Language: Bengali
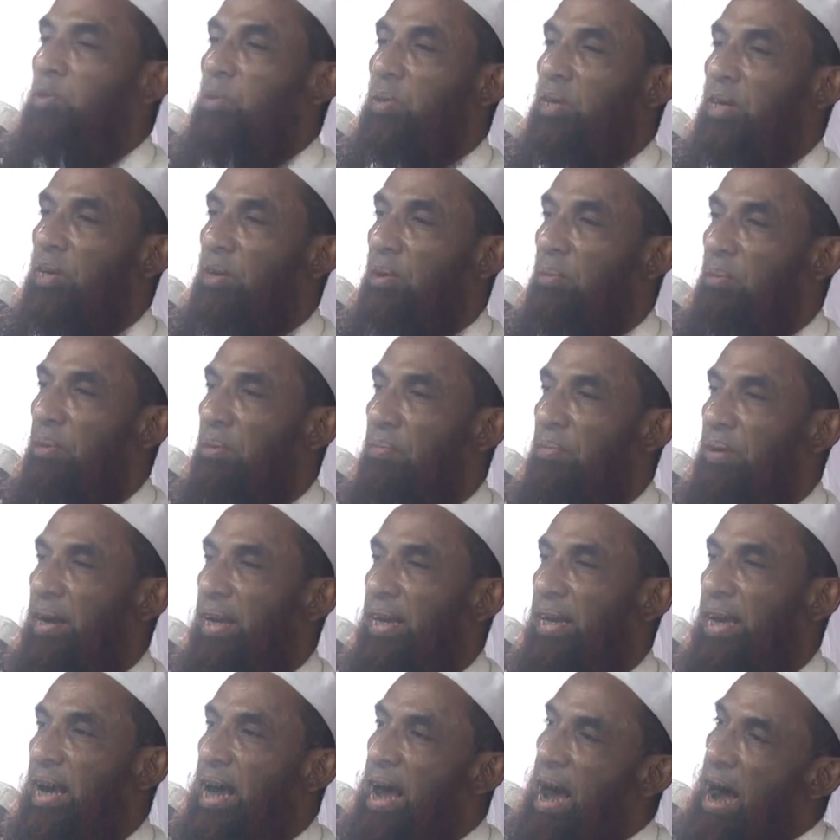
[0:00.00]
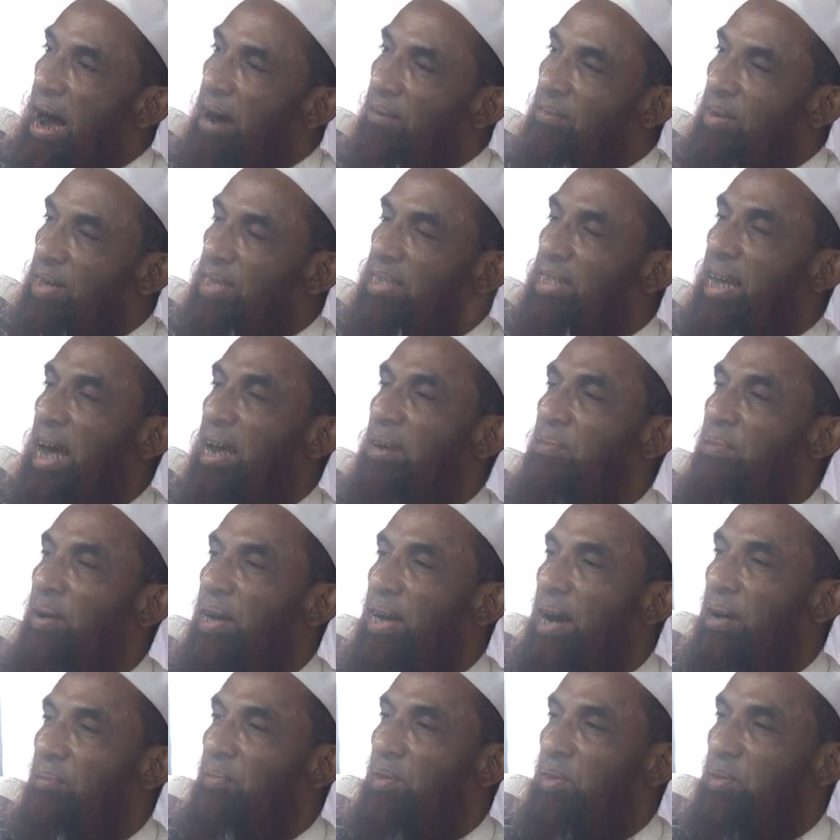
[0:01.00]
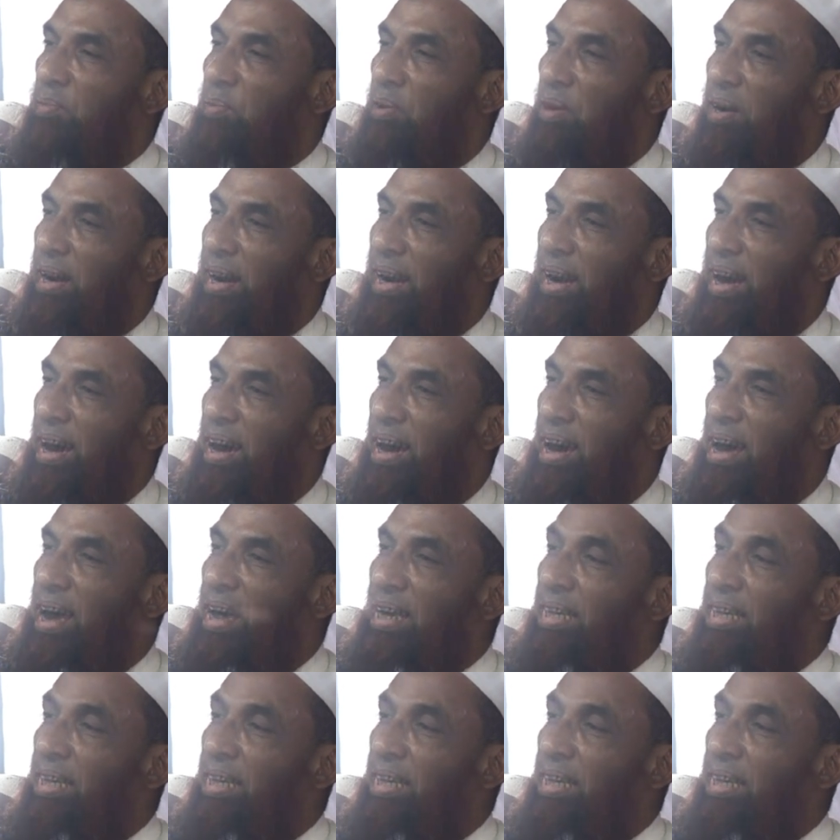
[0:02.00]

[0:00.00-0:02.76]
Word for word: হুজুরির অভাব নেই আমার সাইড ভাই হাফেজ মালানা